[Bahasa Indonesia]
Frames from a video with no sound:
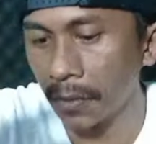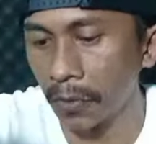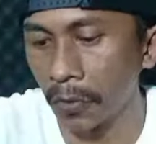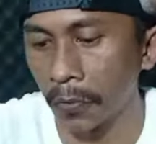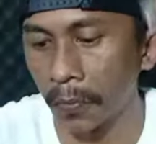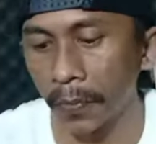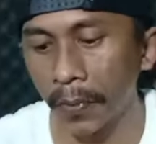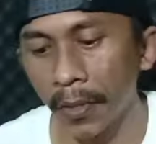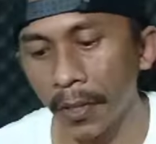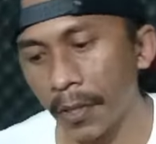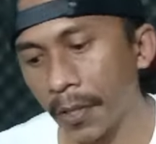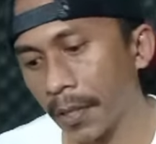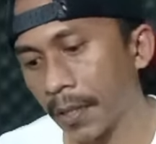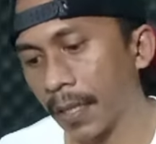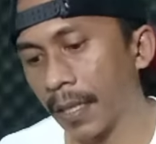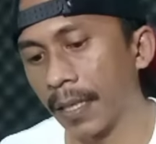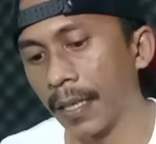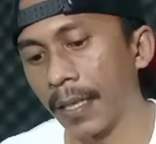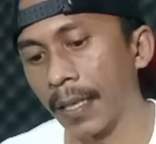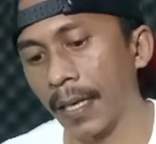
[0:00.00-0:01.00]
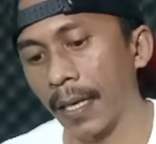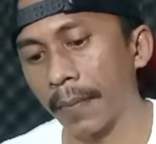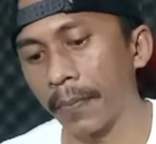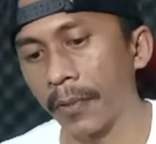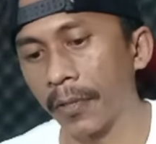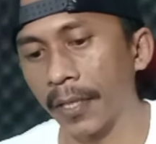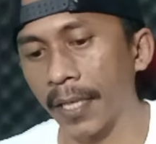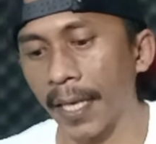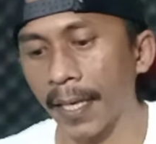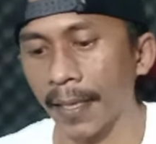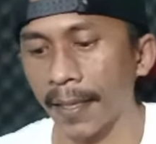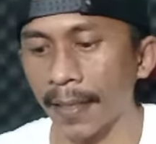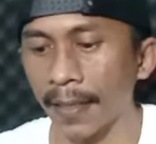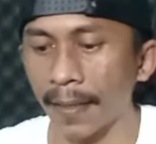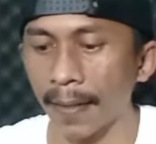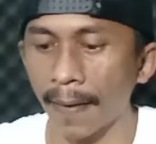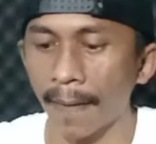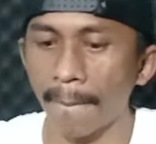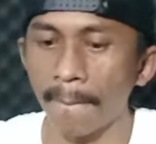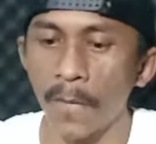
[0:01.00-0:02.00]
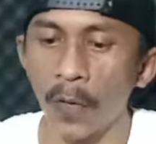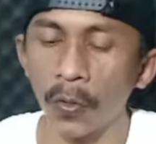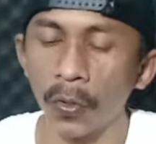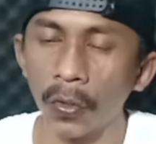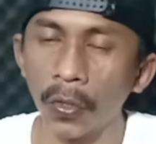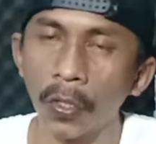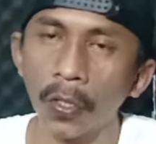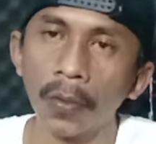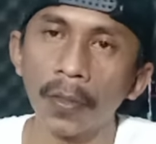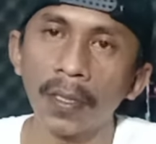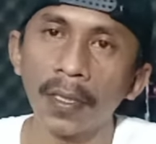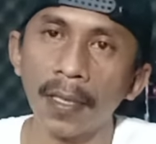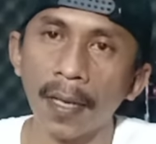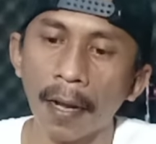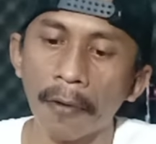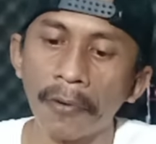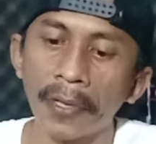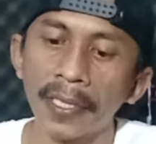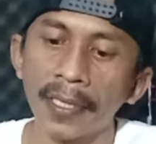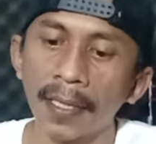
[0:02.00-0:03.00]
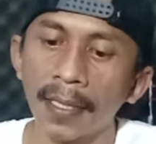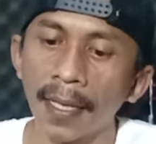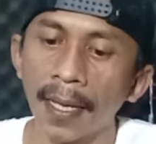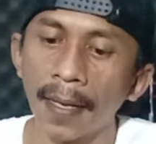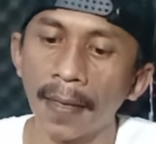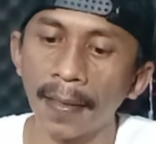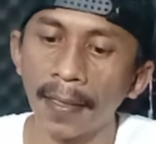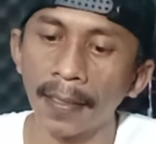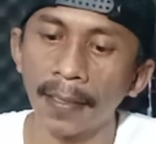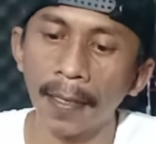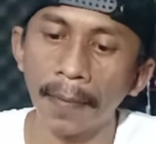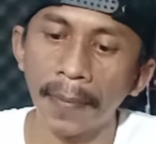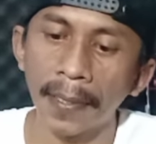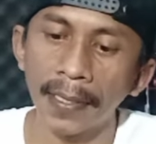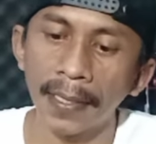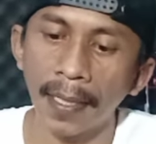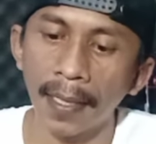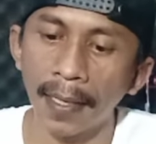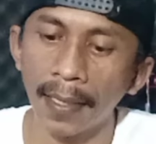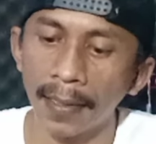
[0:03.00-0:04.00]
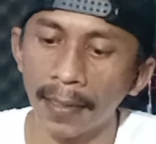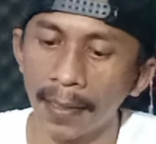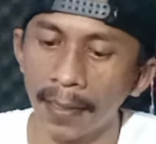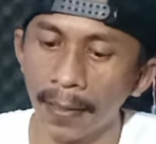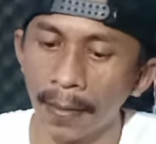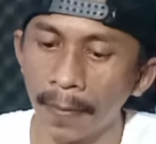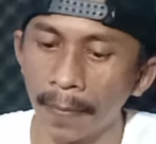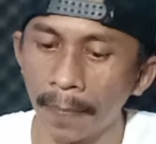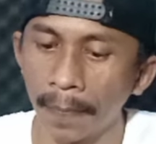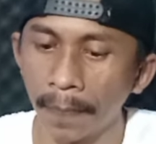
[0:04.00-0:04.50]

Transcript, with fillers: disupport uh, carbon tech untuk drag washernya kita pasang lagi